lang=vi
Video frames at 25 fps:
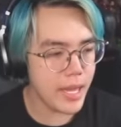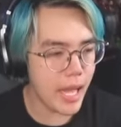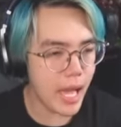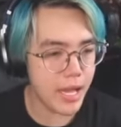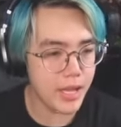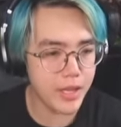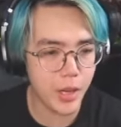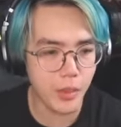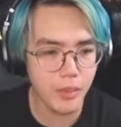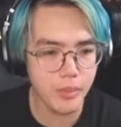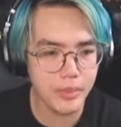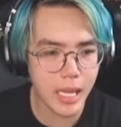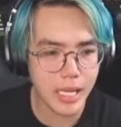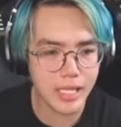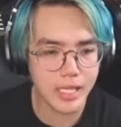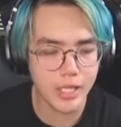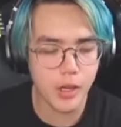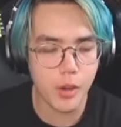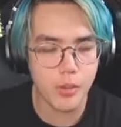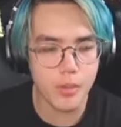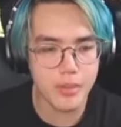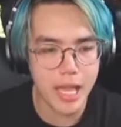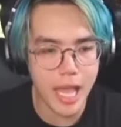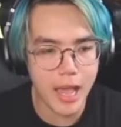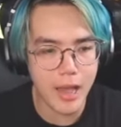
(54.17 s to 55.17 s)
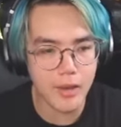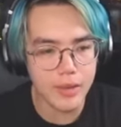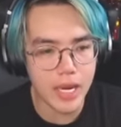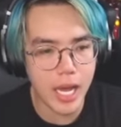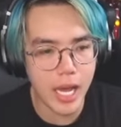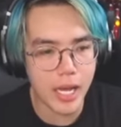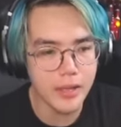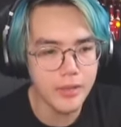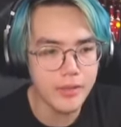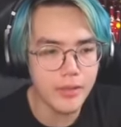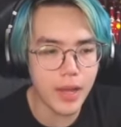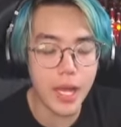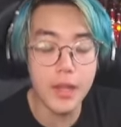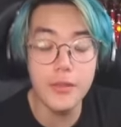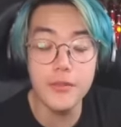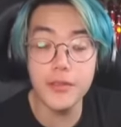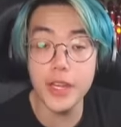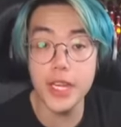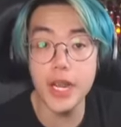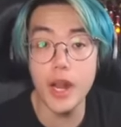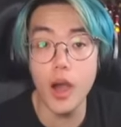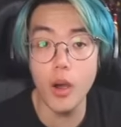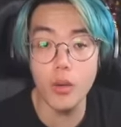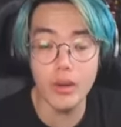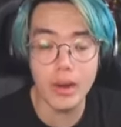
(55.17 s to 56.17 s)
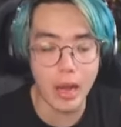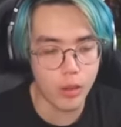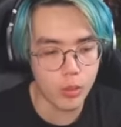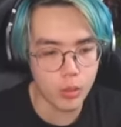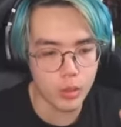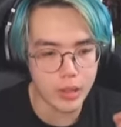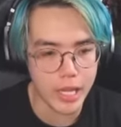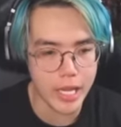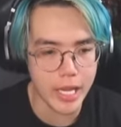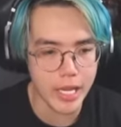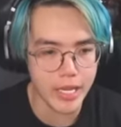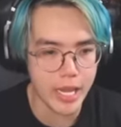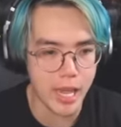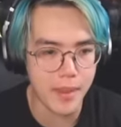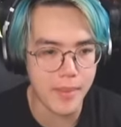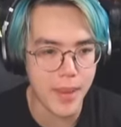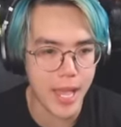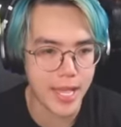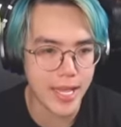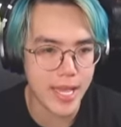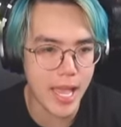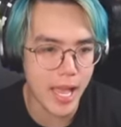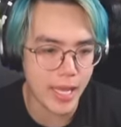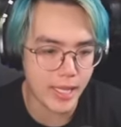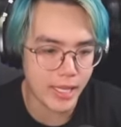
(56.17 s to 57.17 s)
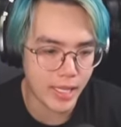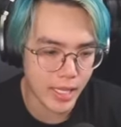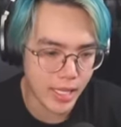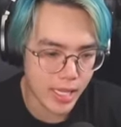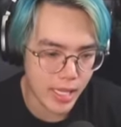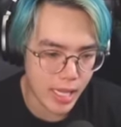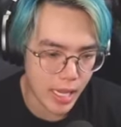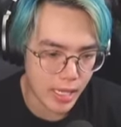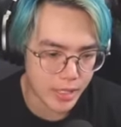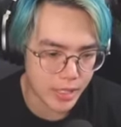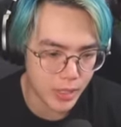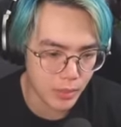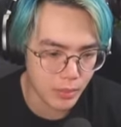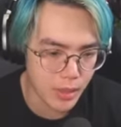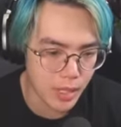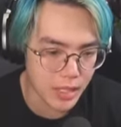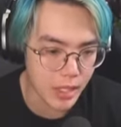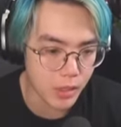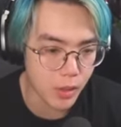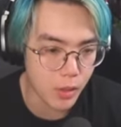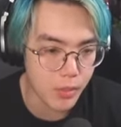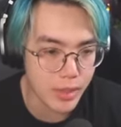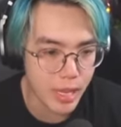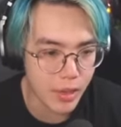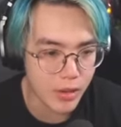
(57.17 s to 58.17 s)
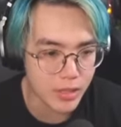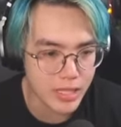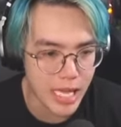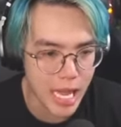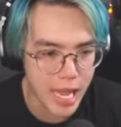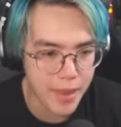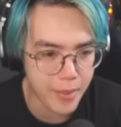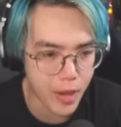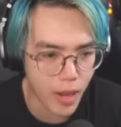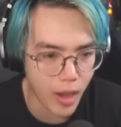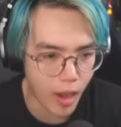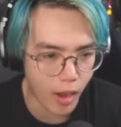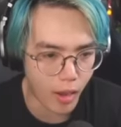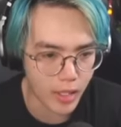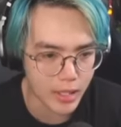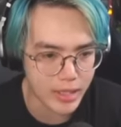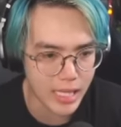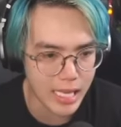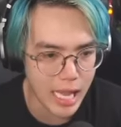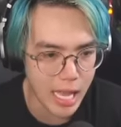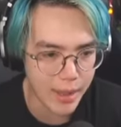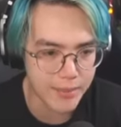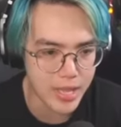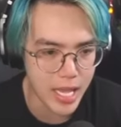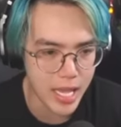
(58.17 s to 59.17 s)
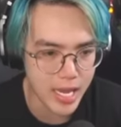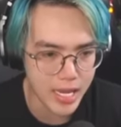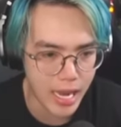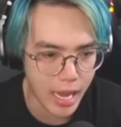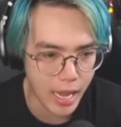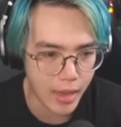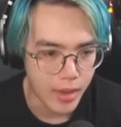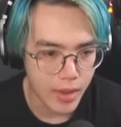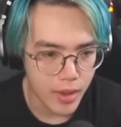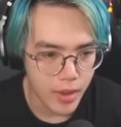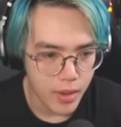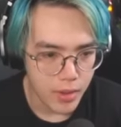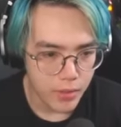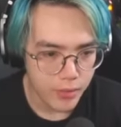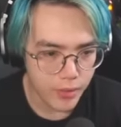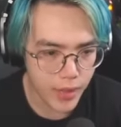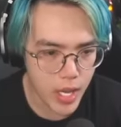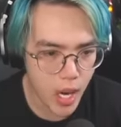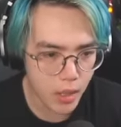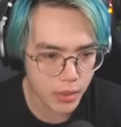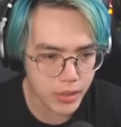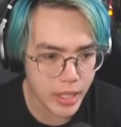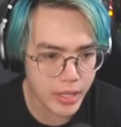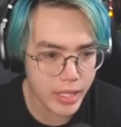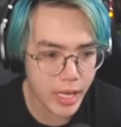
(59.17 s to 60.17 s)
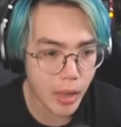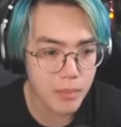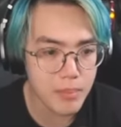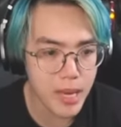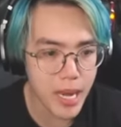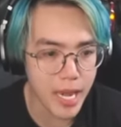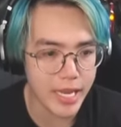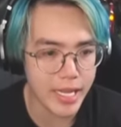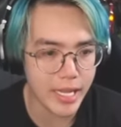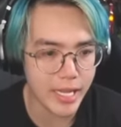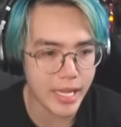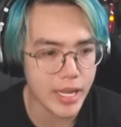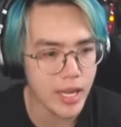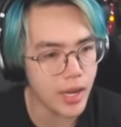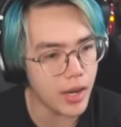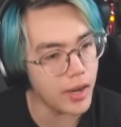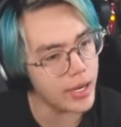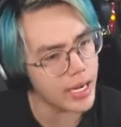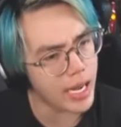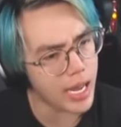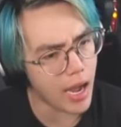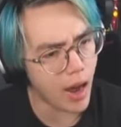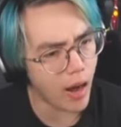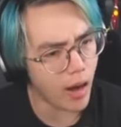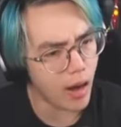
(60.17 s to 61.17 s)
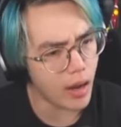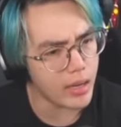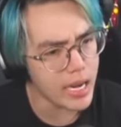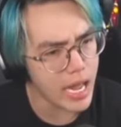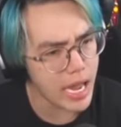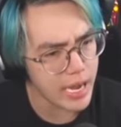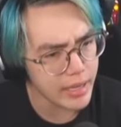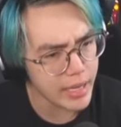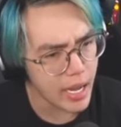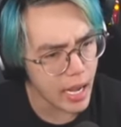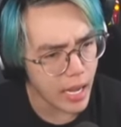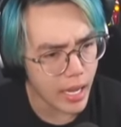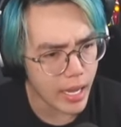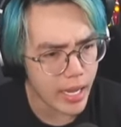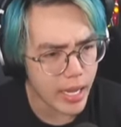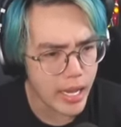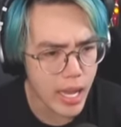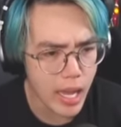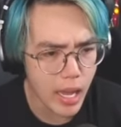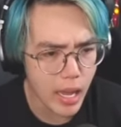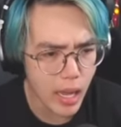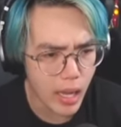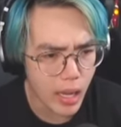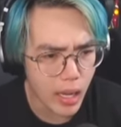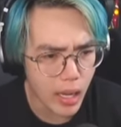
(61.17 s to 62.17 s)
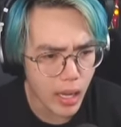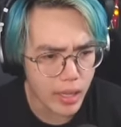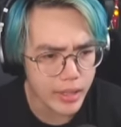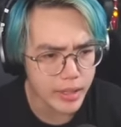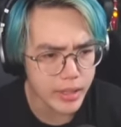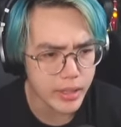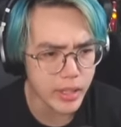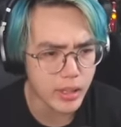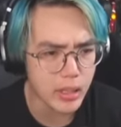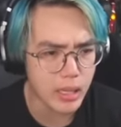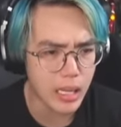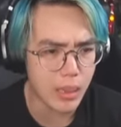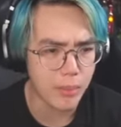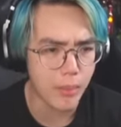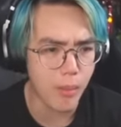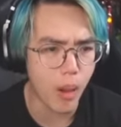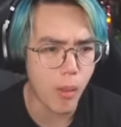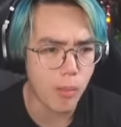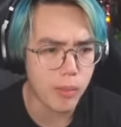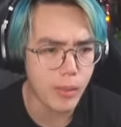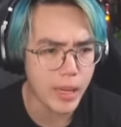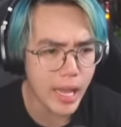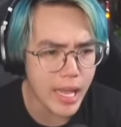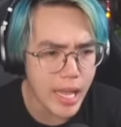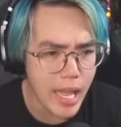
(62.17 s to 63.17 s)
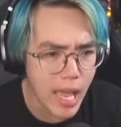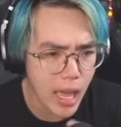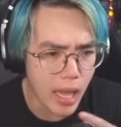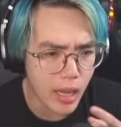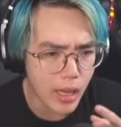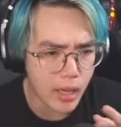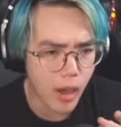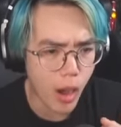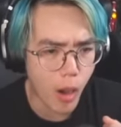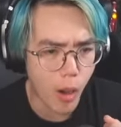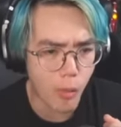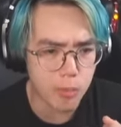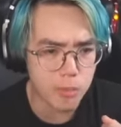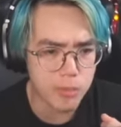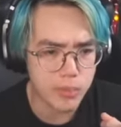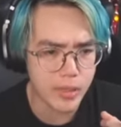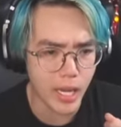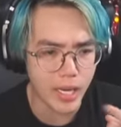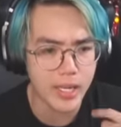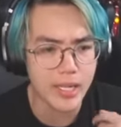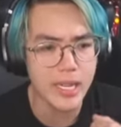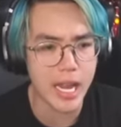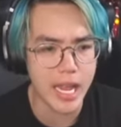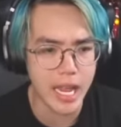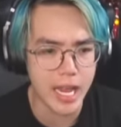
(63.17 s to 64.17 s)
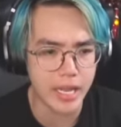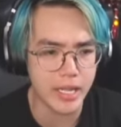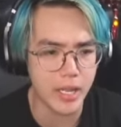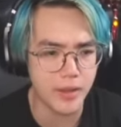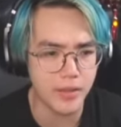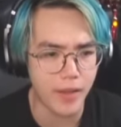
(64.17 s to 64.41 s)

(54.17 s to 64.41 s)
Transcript: giờ chúng ta sẽ cùng nhau đến với video đầu tiên nha các bạn nha thì à, chúng ta sẽ cùng nhau xem coi họ sẽ làm gì nè Video tiktok này thì cái người này họ đang để uh, hình như là một cái uh, cột dẫn điện thì